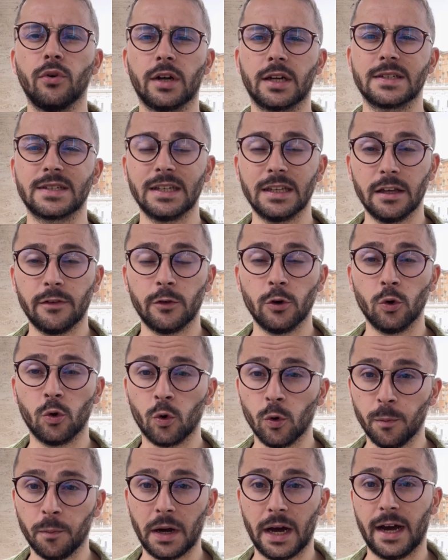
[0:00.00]
ora si deve
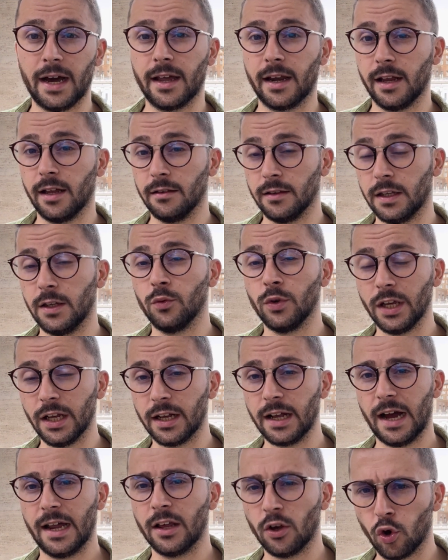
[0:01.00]
occupare di un
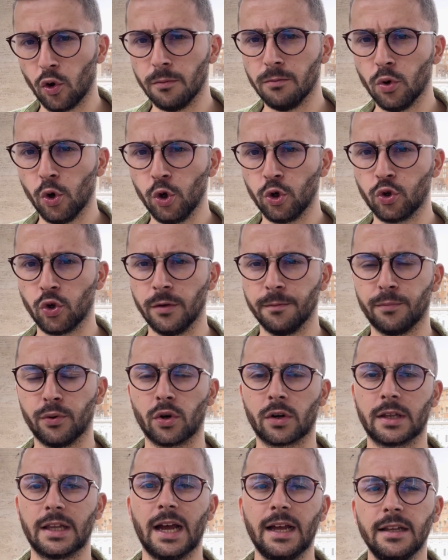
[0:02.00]
incarico molto
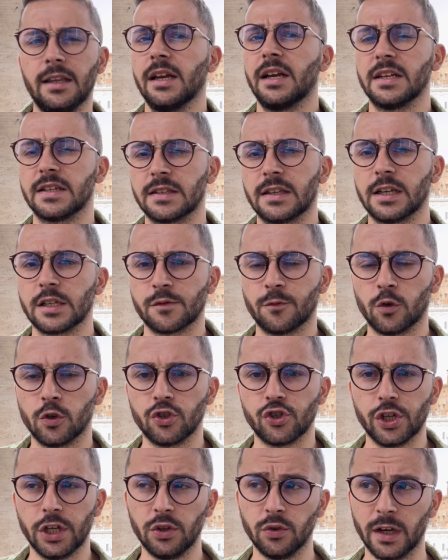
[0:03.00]
importante che sta
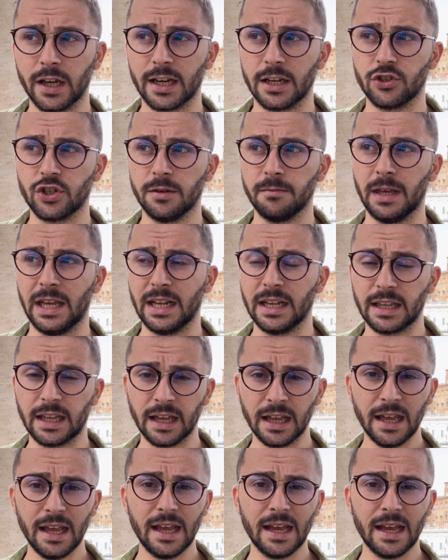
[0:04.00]
svolgendo egregiamente,